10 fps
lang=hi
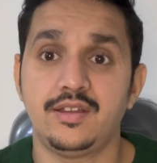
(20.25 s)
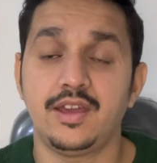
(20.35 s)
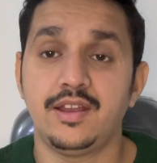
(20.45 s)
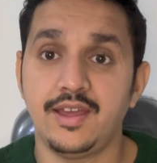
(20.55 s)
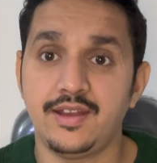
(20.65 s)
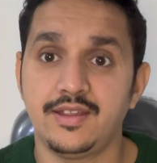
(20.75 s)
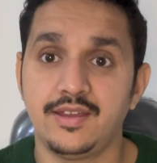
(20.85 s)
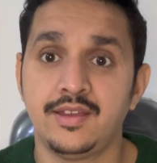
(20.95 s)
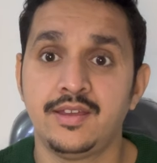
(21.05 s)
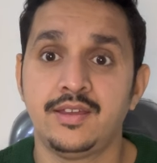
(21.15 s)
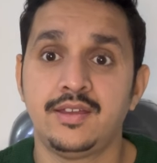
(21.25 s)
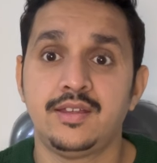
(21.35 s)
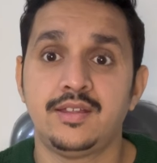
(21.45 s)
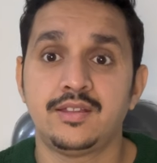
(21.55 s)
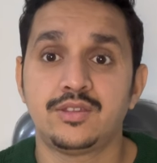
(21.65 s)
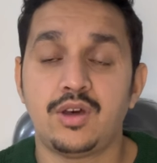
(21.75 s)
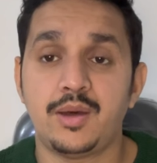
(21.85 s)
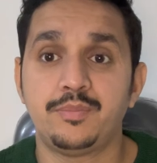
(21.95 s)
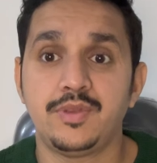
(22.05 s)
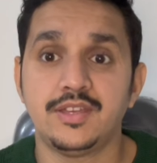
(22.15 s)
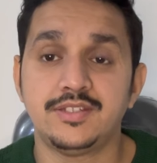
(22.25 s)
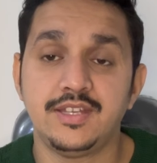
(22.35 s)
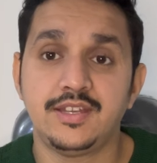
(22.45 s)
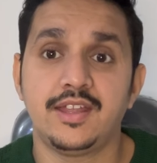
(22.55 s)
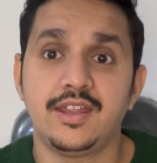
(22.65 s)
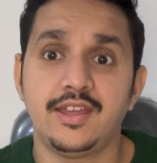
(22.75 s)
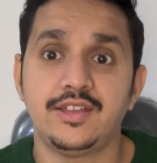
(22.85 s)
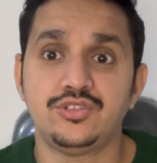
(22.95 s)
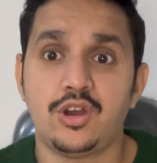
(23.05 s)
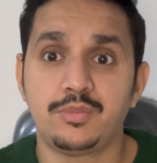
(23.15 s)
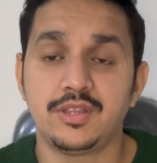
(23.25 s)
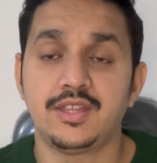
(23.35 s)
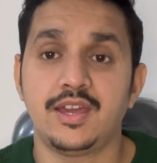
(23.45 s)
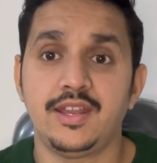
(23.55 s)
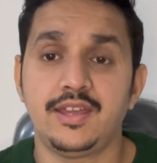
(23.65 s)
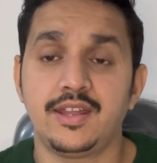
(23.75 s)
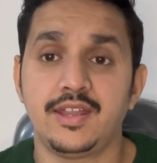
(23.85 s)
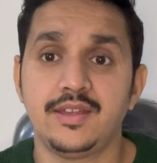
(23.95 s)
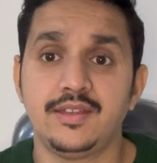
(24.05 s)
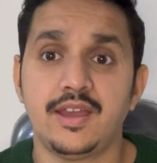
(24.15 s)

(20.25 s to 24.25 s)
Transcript: या नेट है तो आप पी करें या जॉब की तैयारी करें